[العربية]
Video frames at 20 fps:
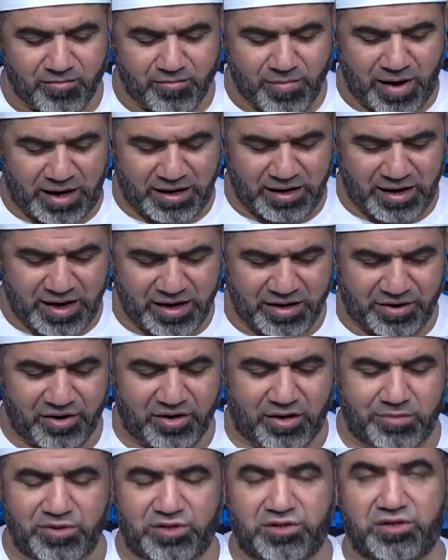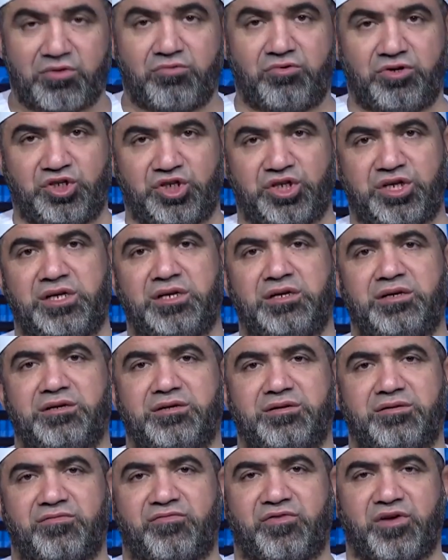مع الآية رقم 22
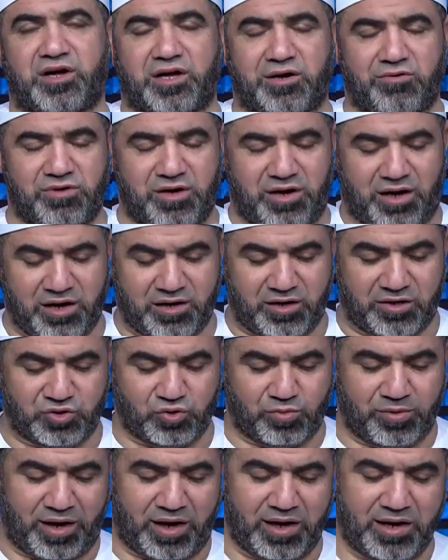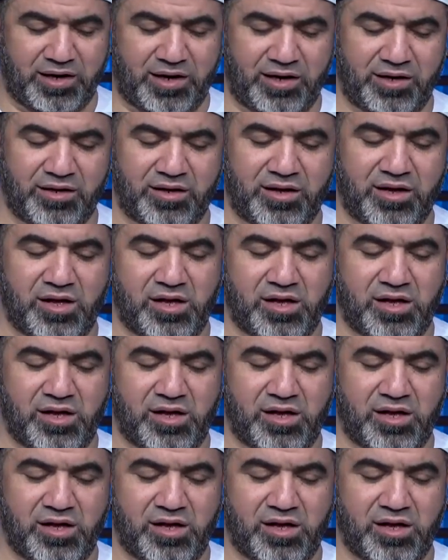في قول الحق سبحانه